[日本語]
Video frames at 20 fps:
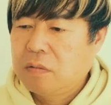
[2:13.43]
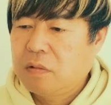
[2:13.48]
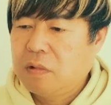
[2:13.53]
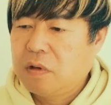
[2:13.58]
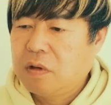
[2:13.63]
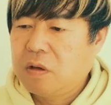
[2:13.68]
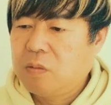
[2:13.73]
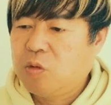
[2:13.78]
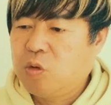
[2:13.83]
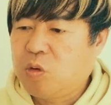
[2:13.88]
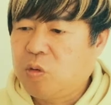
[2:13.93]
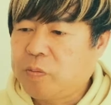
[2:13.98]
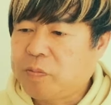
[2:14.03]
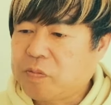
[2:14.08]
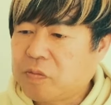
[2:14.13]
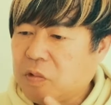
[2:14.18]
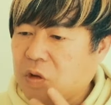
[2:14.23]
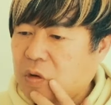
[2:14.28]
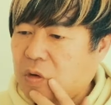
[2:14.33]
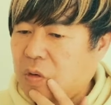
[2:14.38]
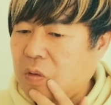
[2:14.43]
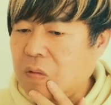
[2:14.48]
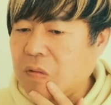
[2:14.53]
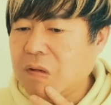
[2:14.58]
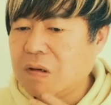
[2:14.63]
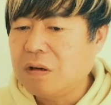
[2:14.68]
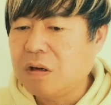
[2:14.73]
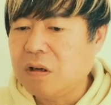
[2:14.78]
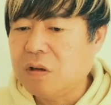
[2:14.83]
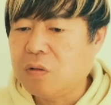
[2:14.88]
まあでも、
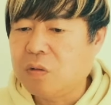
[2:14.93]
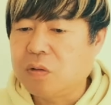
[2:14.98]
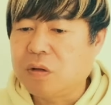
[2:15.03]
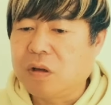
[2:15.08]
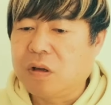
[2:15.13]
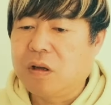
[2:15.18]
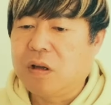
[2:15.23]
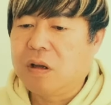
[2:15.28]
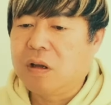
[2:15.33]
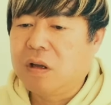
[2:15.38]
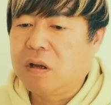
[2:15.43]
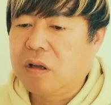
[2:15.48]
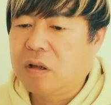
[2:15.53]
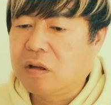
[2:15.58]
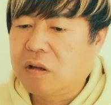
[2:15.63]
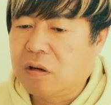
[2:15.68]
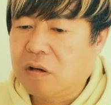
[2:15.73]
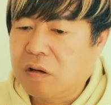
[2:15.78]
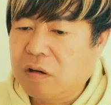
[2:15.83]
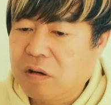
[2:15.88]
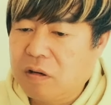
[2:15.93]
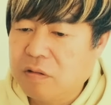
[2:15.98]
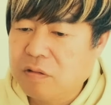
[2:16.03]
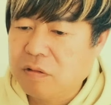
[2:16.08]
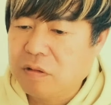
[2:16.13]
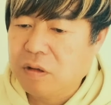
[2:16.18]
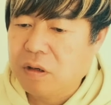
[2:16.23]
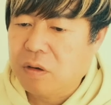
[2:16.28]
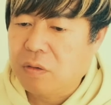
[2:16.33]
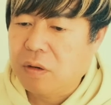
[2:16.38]
今回ので宝
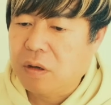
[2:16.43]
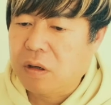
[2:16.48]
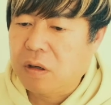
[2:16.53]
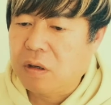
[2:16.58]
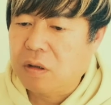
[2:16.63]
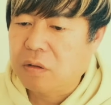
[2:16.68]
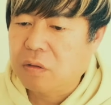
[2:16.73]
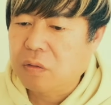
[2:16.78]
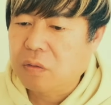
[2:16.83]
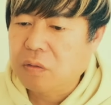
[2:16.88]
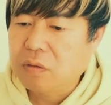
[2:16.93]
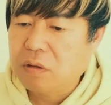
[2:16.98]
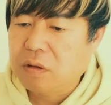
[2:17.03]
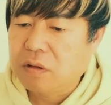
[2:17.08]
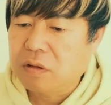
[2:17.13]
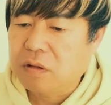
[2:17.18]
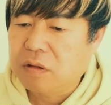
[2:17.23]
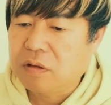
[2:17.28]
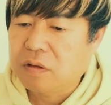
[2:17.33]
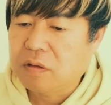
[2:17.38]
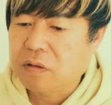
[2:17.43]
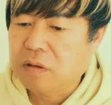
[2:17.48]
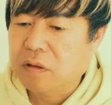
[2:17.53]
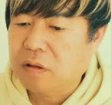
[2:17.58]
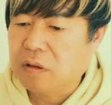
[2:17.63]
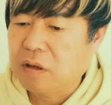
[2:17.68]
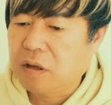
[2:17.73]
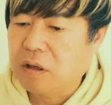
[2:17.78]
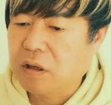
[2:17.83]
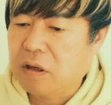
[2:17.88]
塚はどうなんです
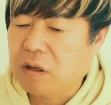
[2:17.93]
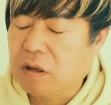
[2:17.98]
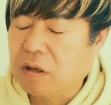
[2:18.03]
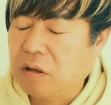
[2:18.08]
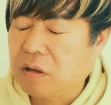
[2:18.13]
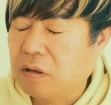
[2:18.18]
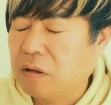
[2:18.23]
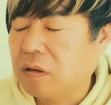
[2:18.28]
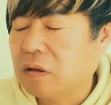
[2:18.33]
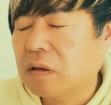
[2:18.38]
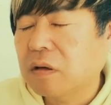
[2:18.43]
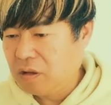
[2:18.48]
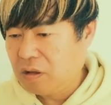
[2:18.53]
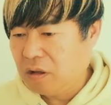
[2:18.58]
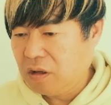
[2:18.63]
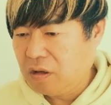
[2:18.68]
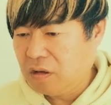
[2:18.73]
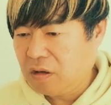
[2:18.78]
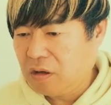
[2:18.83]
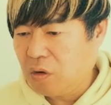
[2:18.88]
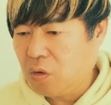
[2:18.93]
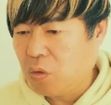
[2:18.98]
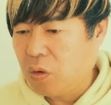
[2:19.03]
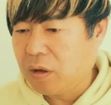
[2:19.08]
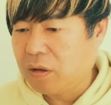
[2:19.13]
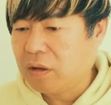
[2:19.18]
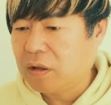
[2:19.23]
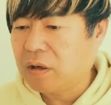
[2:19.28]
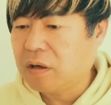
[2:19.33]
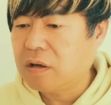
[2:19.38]
かね。一回終
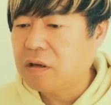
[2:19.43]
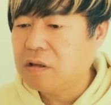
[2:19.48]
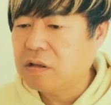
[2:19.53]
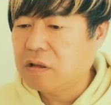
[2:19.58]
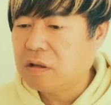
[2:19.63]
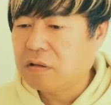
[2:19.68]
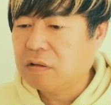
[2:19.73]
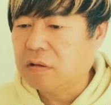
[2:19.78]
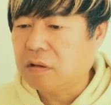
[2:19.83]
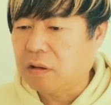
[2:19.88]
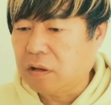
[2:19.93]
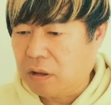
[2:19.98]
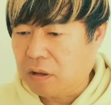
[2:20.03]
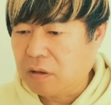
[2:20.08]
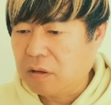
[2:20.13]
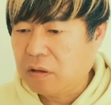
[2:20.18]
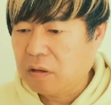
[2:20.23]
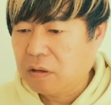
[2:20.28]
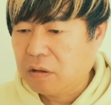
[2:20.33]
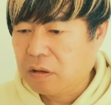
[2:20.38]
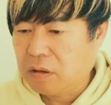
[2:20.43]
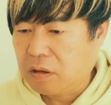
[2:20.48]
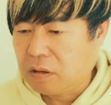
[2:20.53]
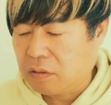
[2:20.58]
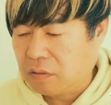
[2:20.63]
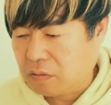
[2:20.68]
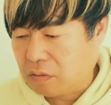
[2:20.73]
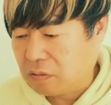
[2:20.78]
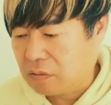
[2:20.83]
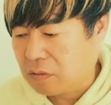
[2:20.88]
わった感じですかね。
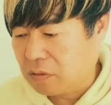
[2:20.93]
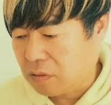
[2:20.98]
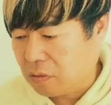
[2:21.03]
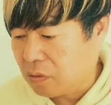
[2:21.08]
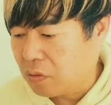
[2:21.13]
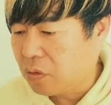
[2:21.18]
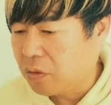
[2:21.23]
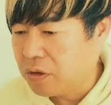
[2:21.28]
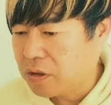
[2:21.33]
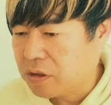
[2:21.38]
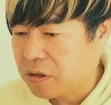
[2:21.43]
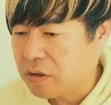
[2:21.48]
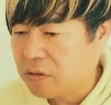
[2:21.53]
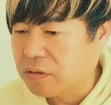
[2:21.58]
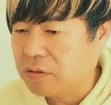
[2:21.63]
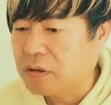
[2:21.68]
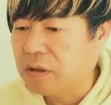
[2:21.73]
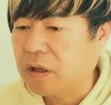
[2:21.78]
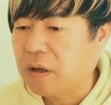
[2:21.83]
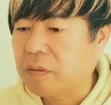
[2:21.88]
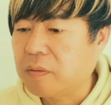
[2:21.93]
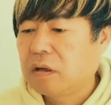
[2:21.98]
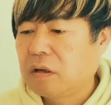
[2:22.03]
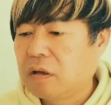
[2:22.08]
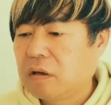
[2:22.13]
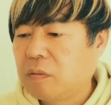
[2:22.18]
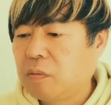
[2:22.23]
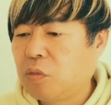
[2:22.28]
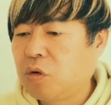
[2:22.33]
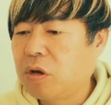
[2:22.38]
あの、合意してるんで。
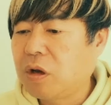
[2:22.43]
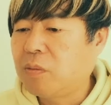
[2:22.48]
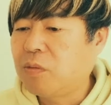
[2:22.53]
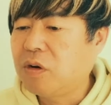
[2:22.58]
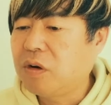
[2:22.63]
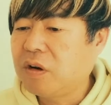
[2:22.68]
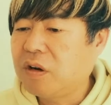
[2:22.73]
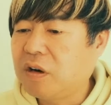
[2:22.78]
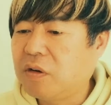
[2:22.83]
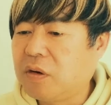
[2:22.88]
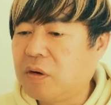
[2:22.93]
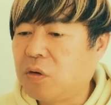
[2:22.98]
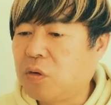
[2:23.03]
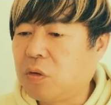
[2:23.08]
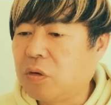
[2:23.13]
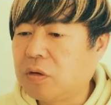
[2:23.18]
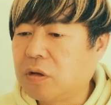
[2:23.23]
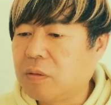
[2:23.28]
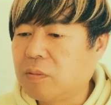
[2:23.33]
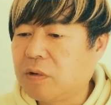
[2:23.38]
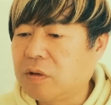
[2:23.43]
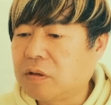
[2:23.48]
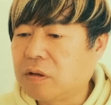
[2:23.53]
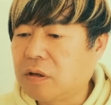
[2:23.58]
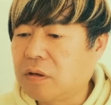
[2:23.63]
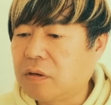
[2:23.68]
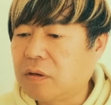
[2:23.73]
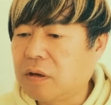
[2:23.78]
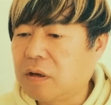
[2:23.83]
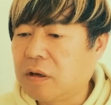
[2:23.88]
もやもや感は残ってます
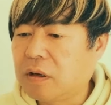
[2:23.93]
けど